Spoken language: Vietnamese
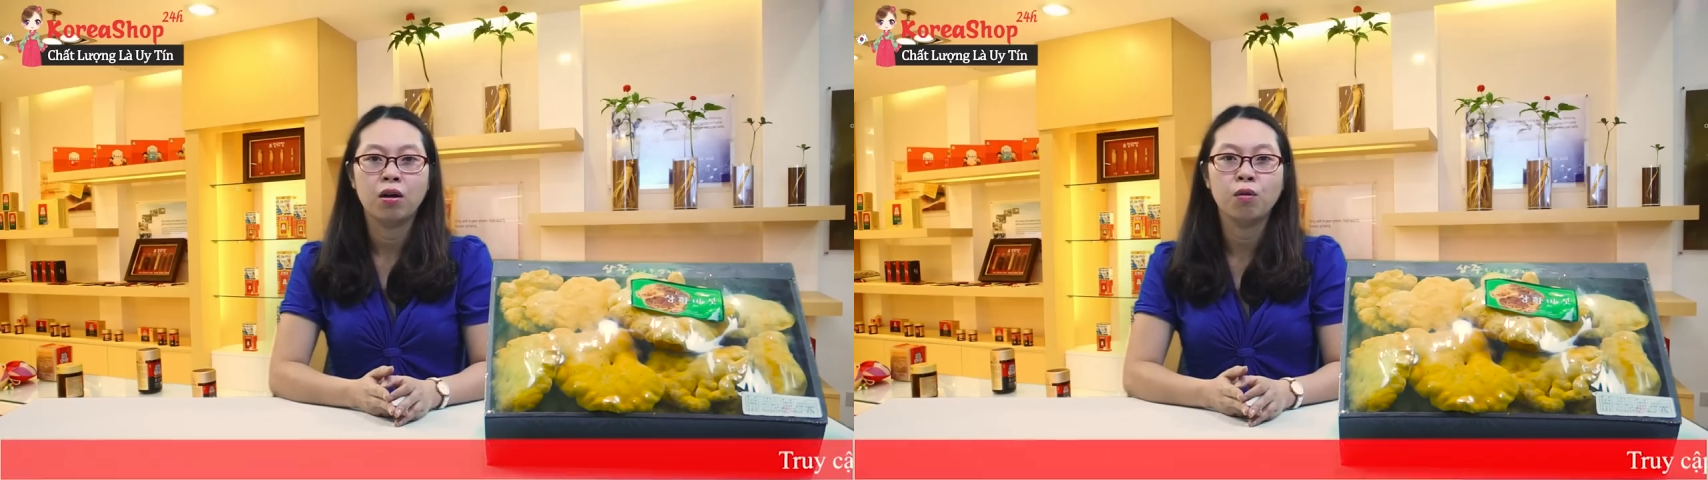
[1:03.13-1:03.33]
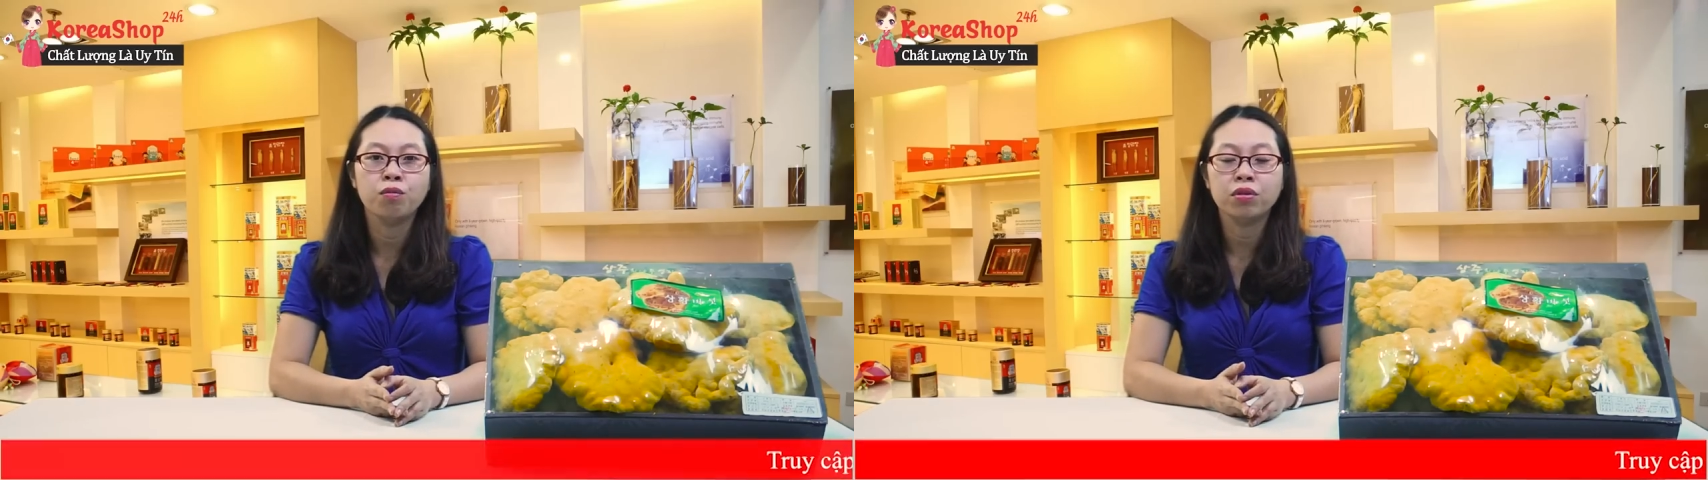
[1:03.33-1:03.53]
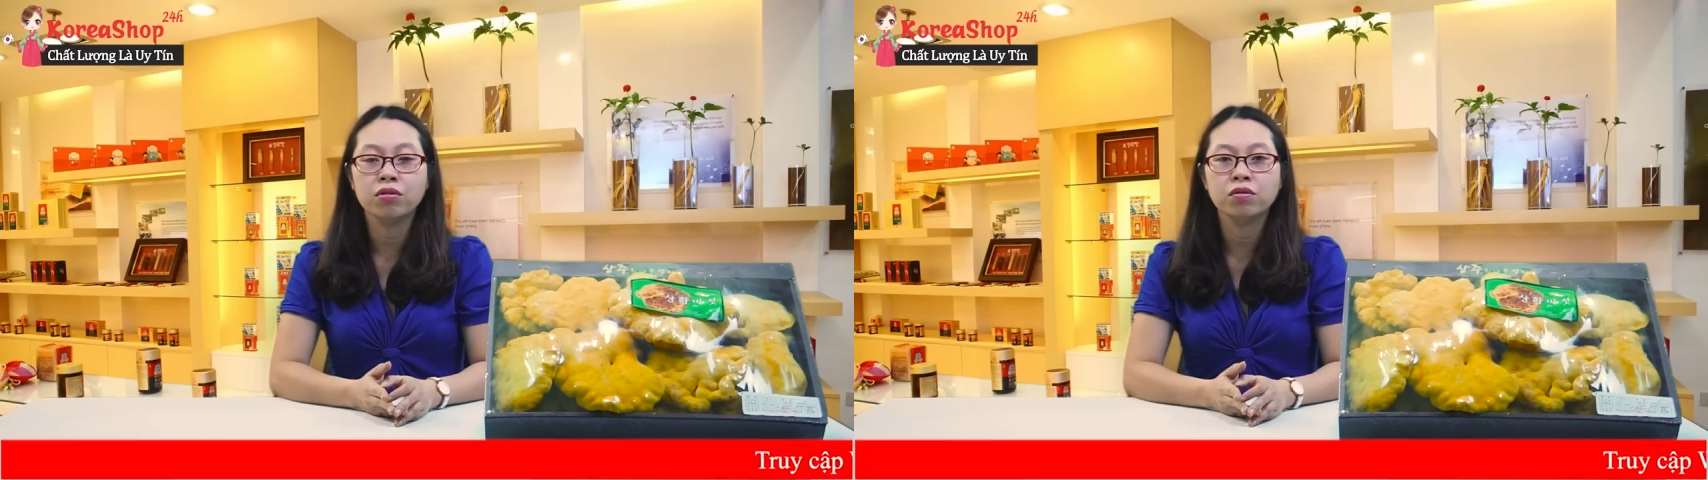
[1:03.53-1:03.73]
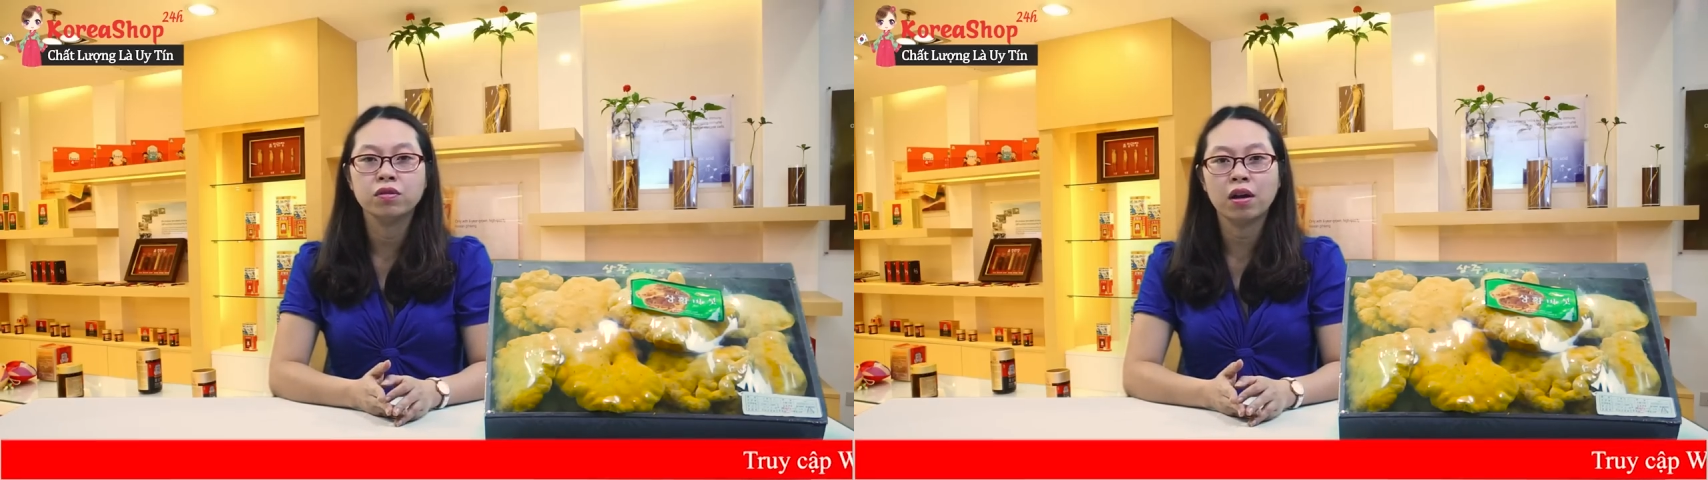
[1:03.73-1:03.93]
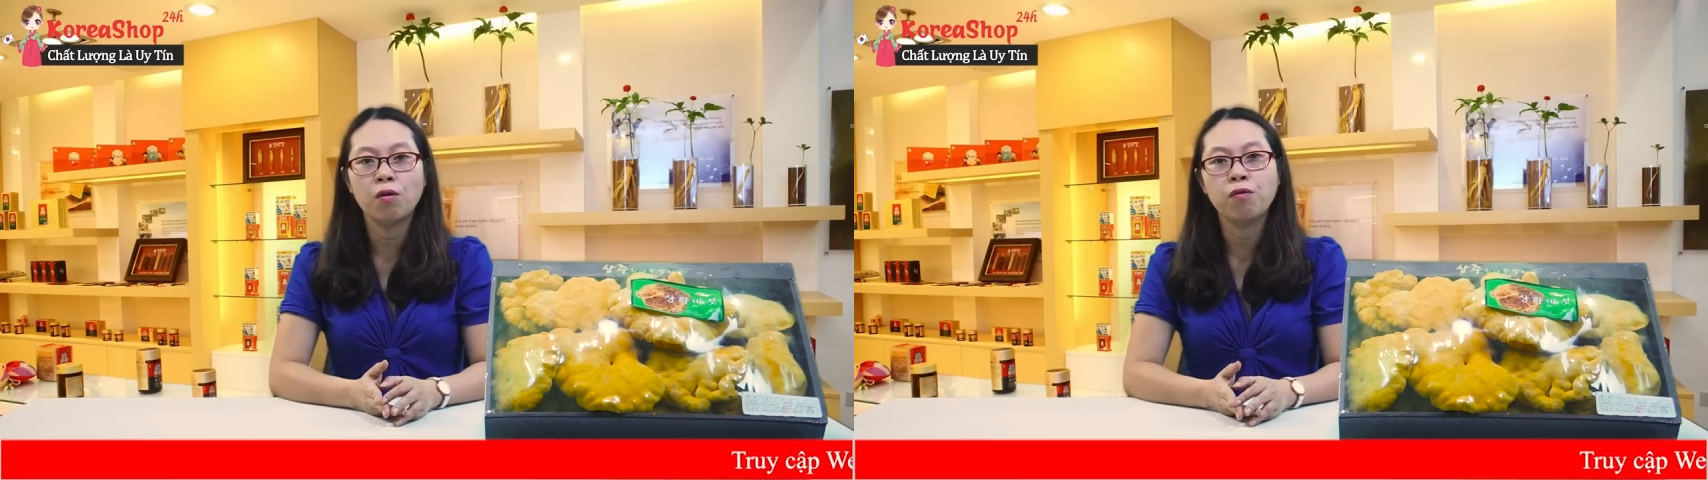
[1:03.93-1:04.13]
ung thư
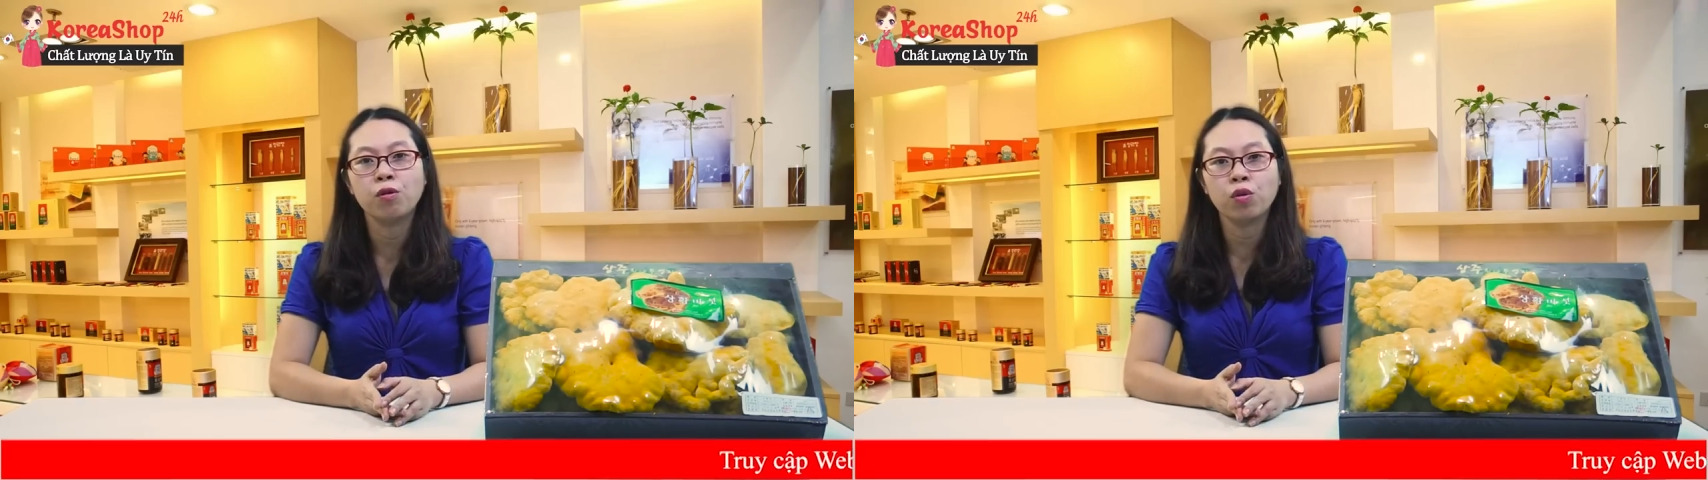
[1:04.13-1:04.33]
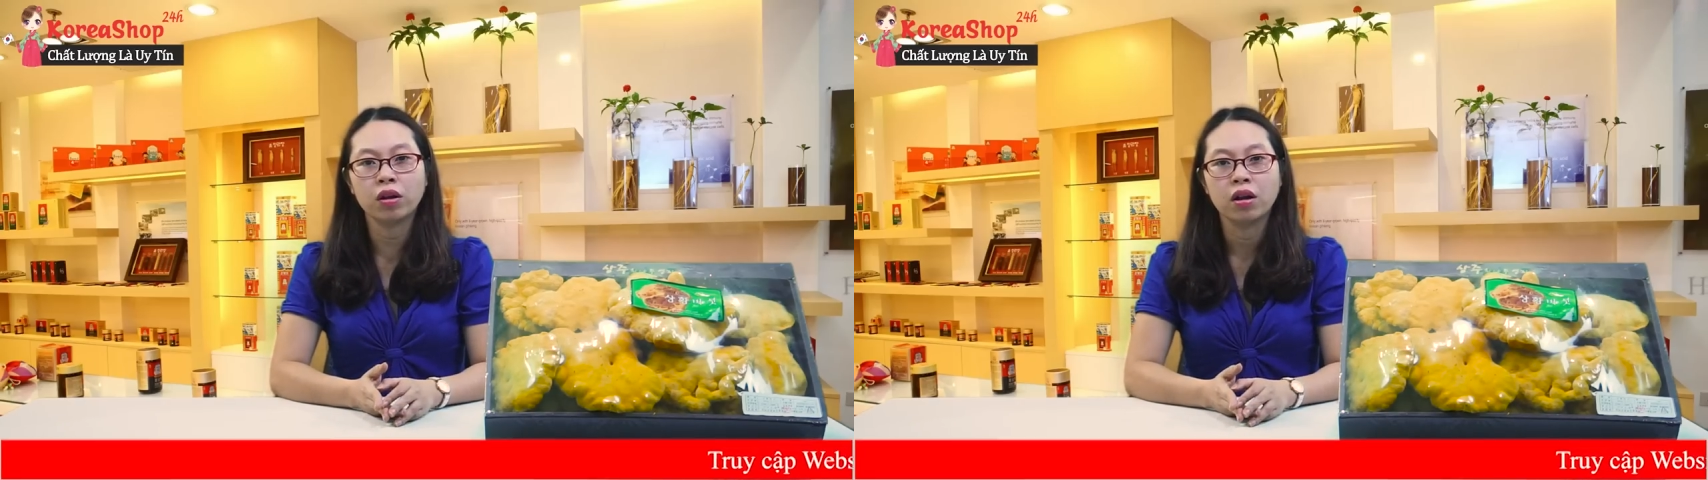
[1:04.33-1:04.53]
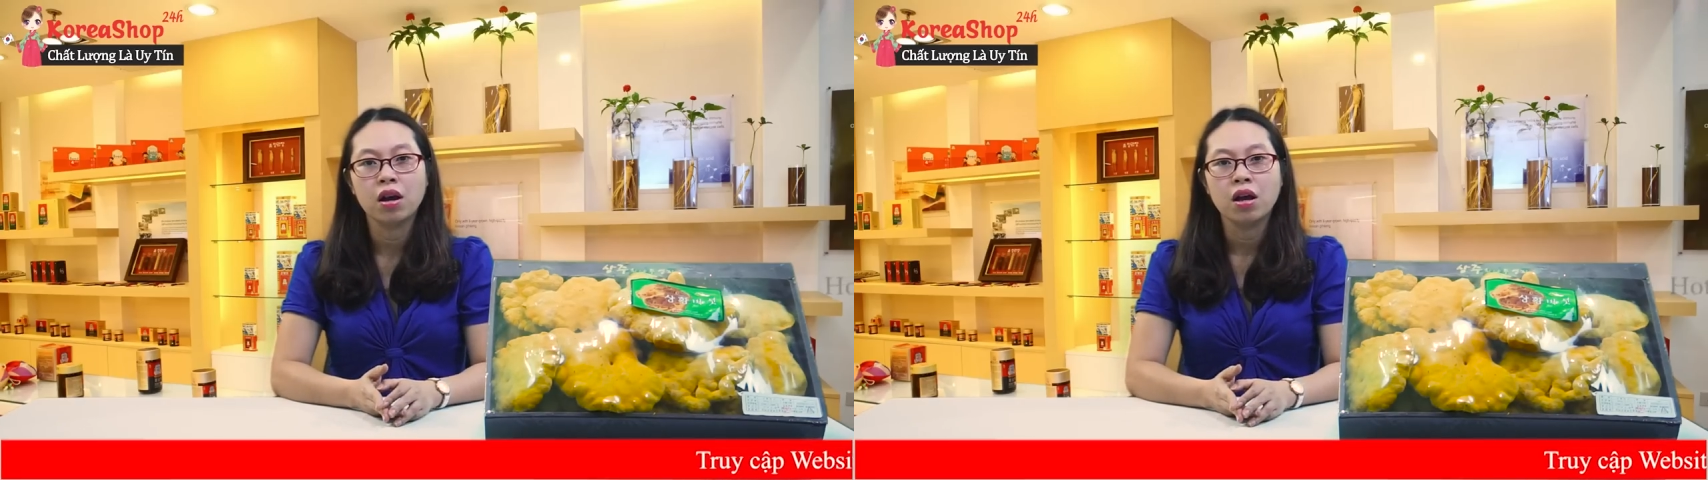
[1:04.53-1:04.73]
sau phẫu thuật